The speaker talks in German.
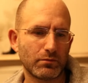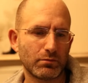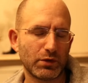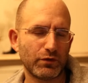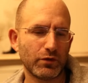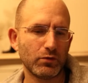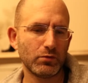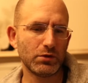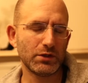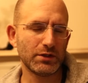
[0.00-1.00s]
Man
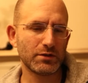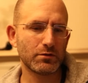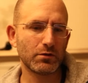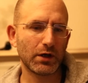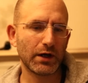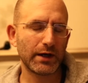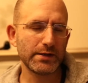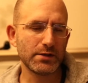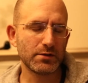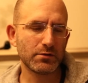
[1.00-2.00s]
versucht nichts zu
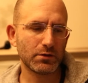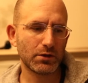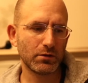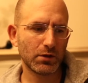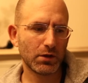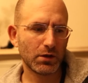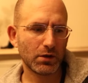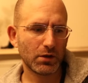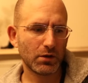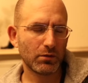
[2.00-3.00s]
erreichen, sondern
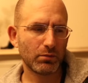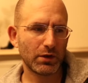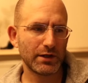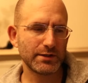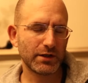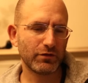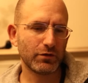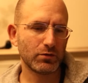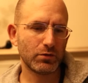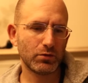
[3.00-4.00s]
man lässt
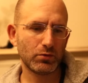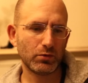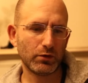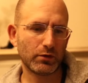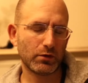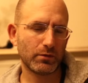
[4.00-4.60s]
einfach nur los.